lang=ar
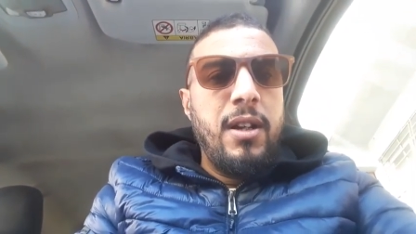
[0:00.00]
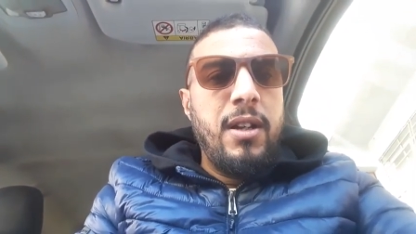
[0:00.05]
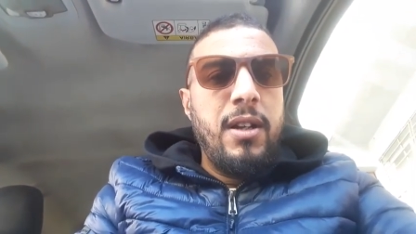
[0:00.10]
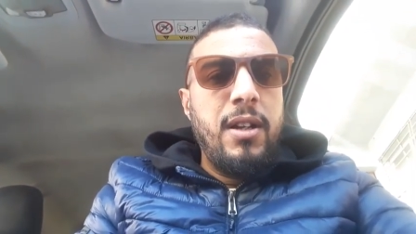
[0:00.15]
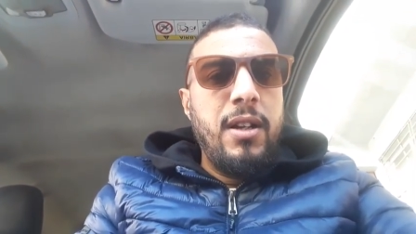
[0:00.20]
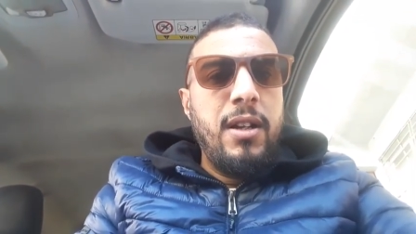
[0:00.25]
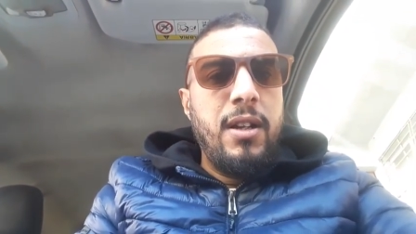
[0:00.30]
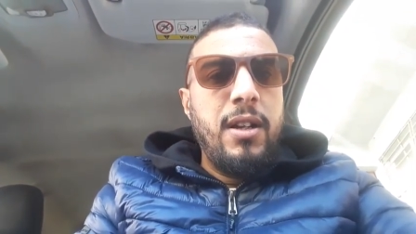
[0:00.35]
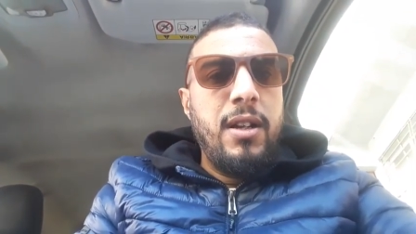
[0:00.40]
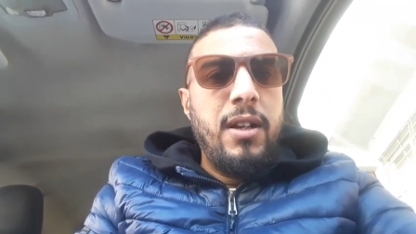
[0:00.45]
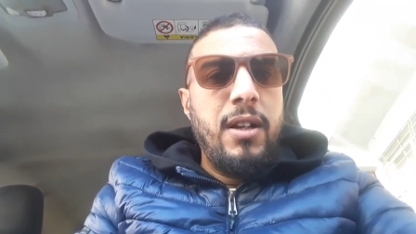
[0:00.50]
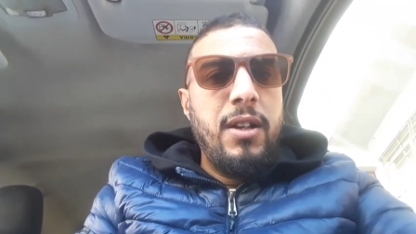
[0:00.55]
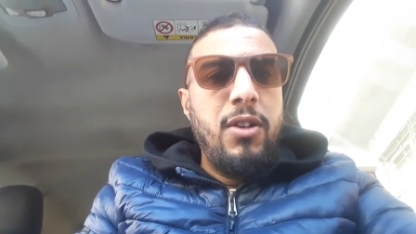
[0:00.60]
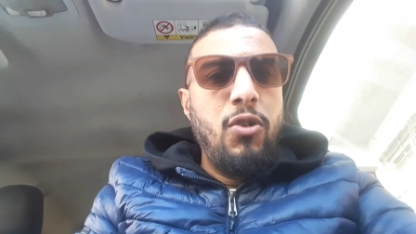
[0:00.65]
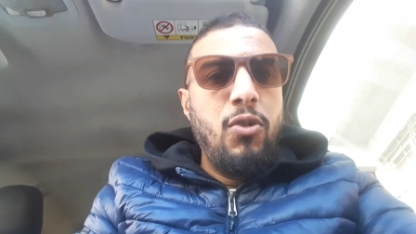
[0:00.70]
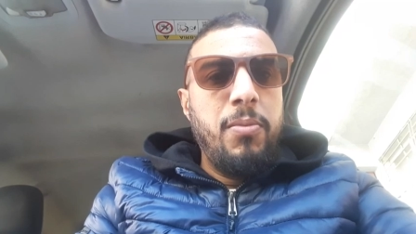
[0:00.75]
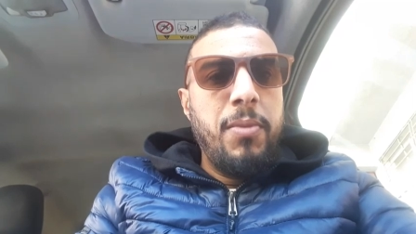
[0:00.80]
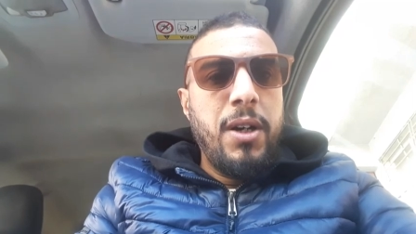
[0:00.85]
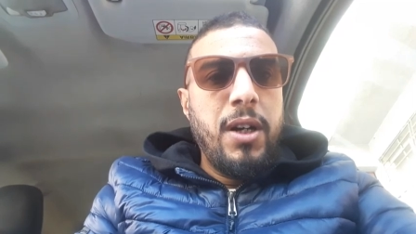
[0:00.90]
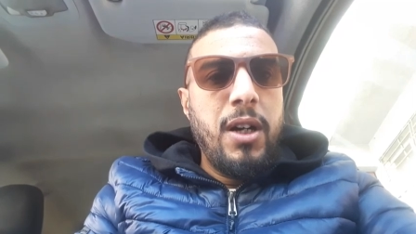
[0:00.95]
آه
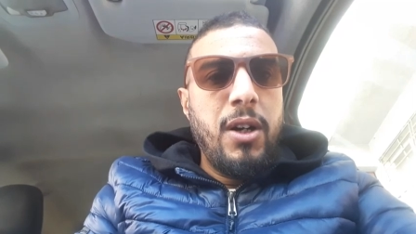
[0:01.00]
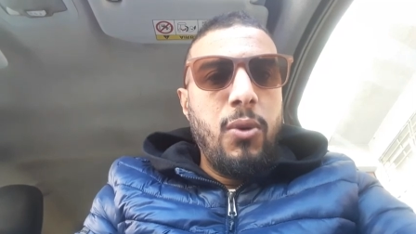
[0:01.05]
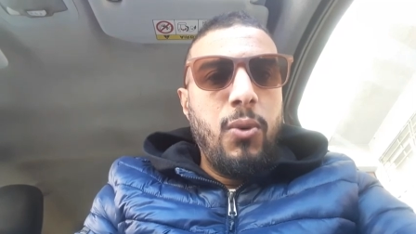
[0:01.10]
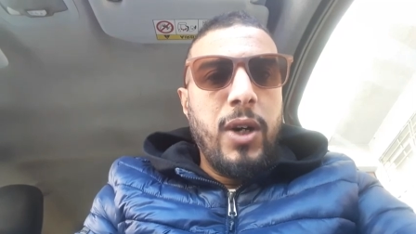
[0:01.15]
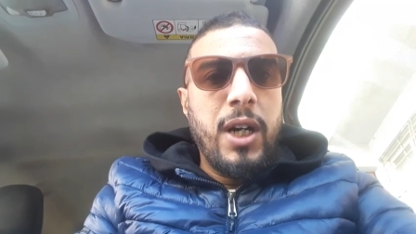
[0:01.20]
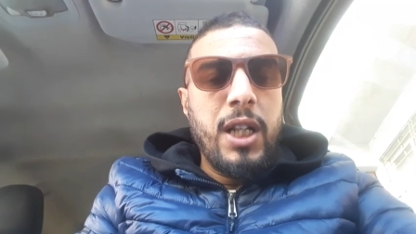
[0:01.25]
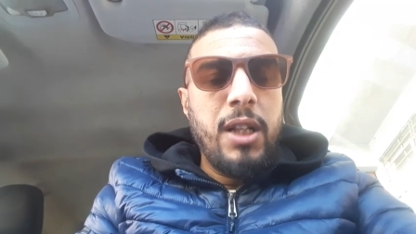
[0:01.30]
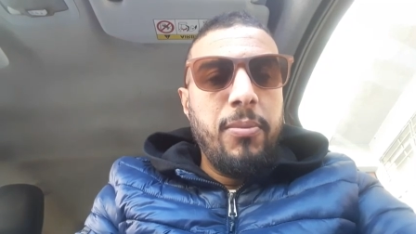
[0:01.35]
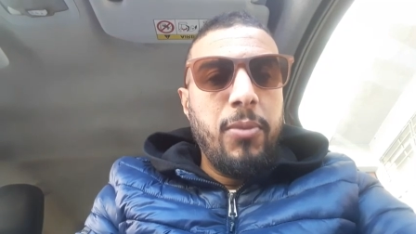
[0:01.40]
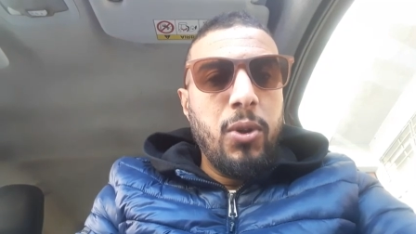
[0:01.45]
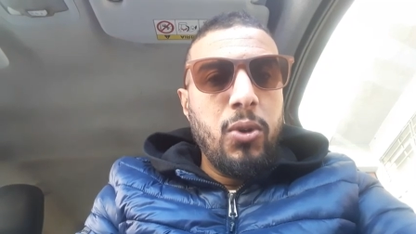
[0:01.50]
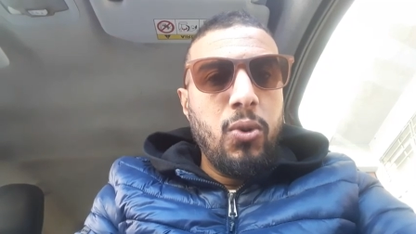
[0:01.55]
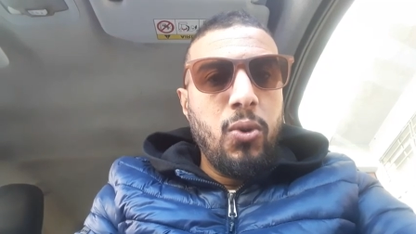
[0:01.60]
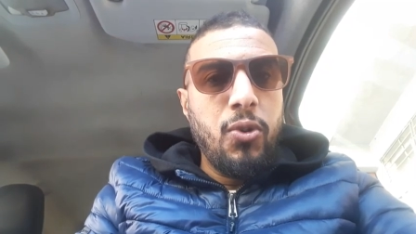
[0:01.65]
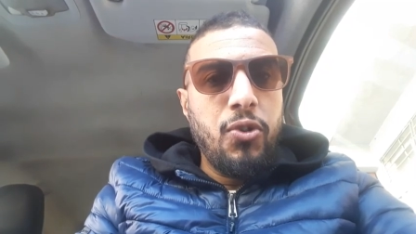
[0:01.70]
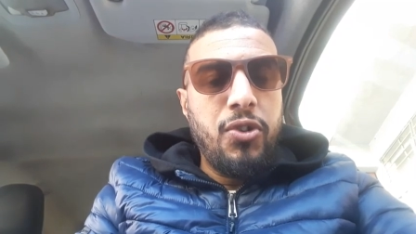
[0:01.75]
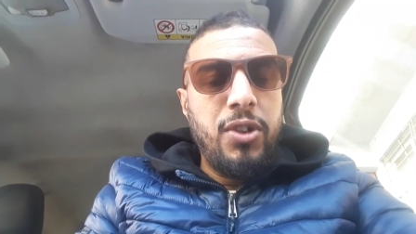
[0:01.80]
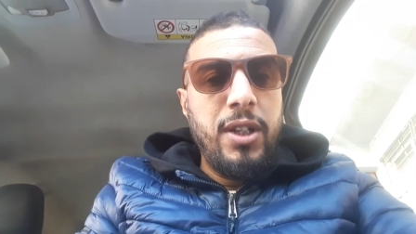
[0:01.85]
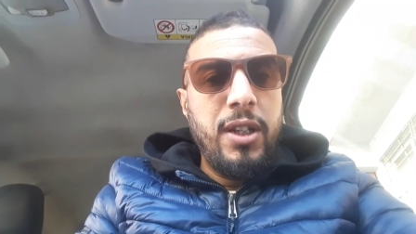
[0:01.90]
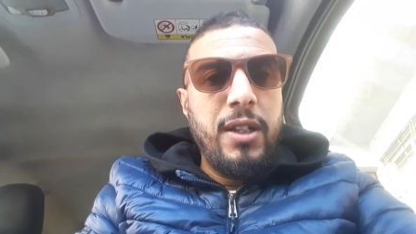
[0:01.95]
اليوم واحد الموضوع
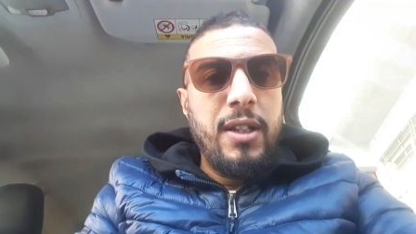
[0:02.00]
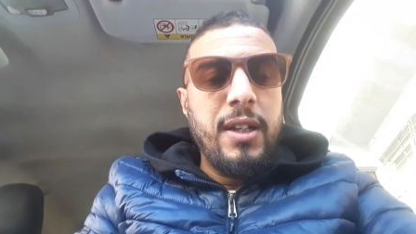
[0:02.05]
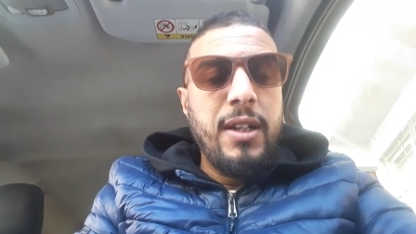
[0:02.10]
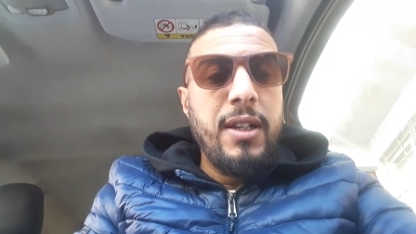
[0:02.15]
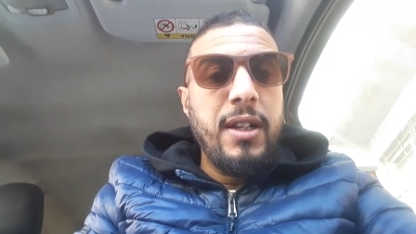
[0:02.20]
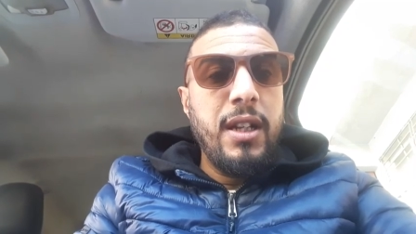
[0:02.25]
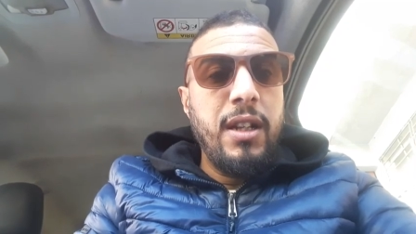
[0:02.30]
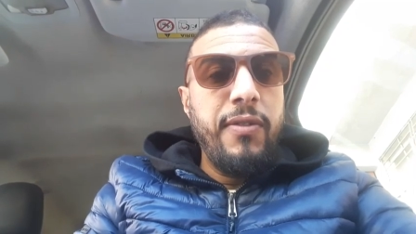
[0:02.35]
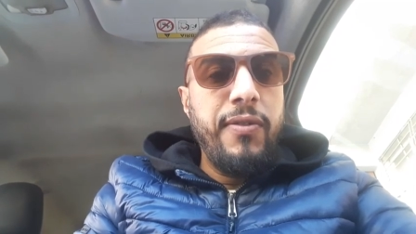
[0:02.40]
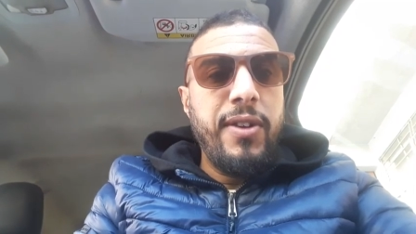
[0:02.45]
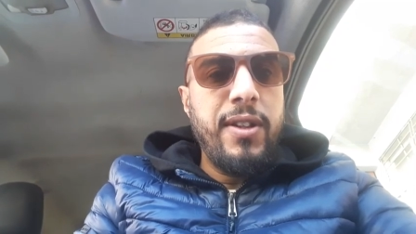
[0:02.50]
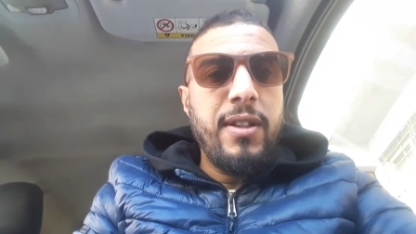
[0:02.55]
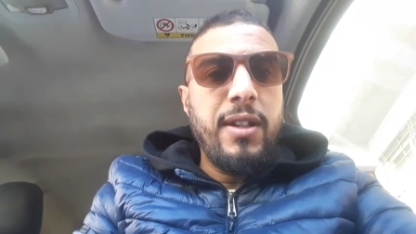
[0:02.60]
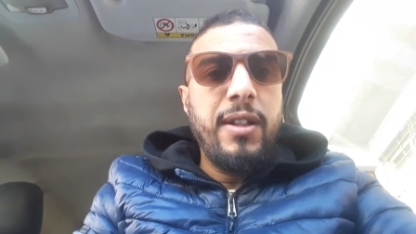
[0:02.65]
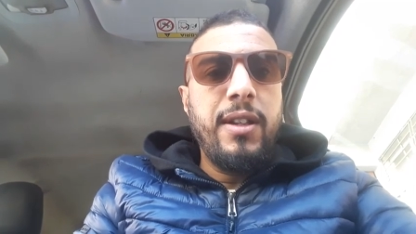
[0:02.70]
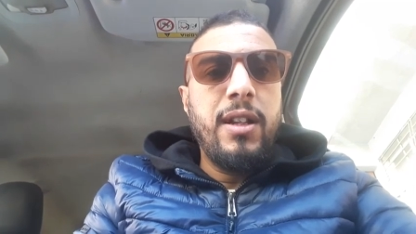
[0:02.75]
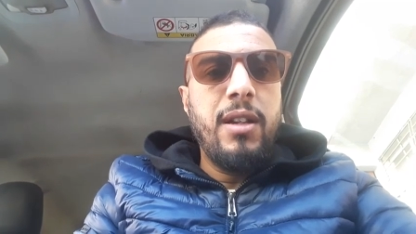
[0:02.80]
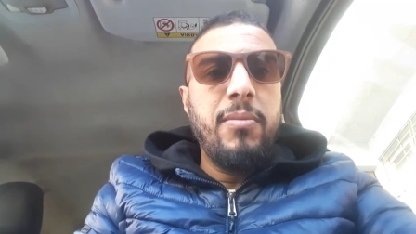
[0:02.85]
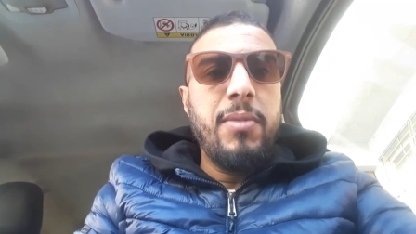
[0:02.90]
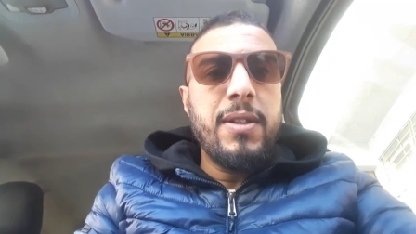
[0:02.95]
جديد على فيزا
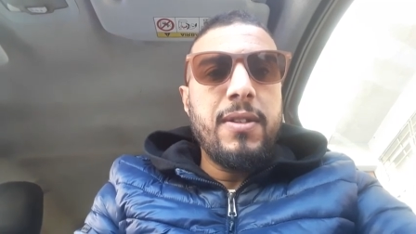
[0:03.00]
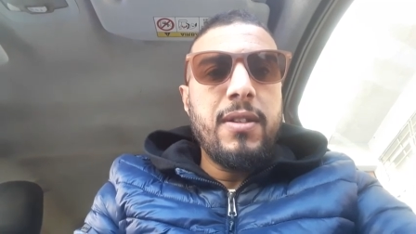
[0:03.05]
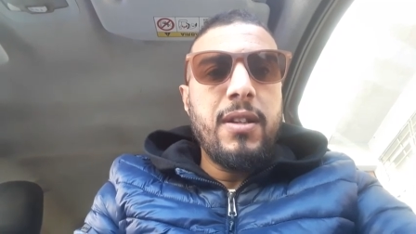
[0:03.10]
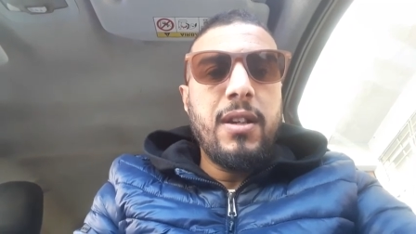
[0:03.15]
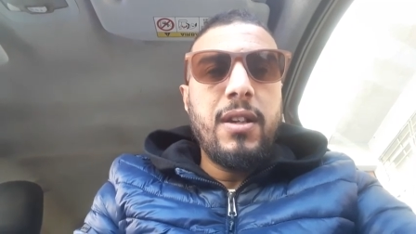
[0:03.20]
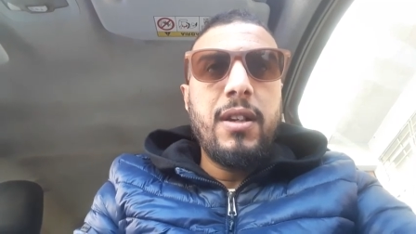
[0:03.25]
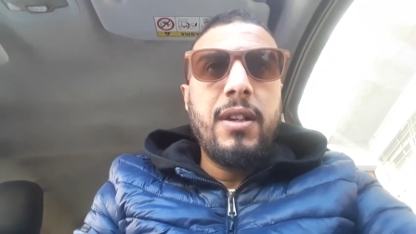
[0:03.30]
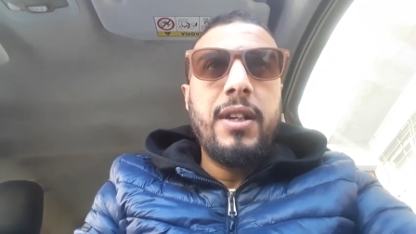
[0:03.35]
ديال مصر